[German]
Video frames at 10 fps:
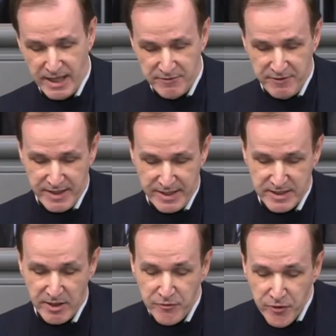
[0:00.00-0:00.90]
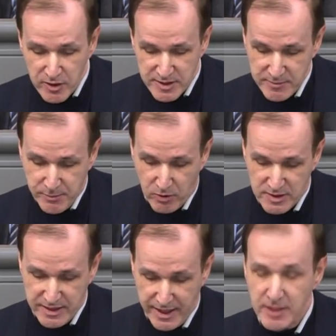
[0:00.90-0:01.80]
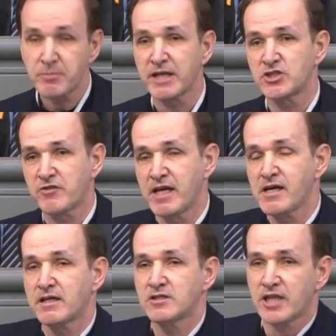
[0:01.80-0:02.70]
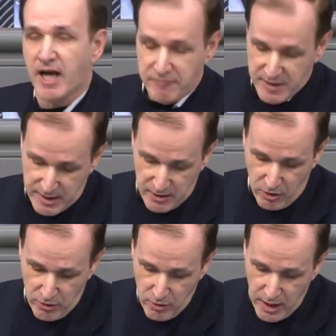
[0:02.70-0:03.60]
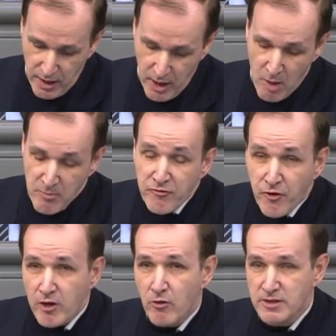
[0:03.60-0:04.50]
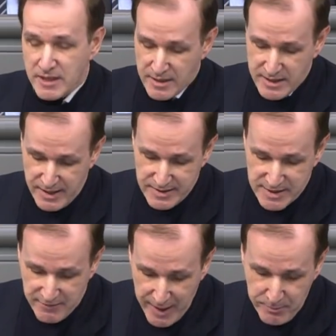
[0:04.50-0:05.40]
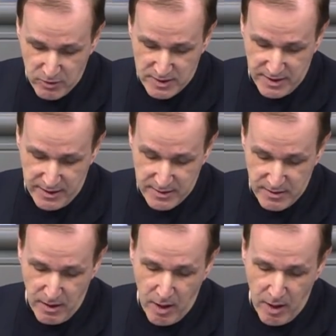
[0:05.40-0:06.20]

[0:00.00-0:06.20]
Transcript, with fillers: Tatverdächtigen 14 Prozent, bei schwereren Straftaten noch höher, Bevölkerungsanteil 2 Prozent.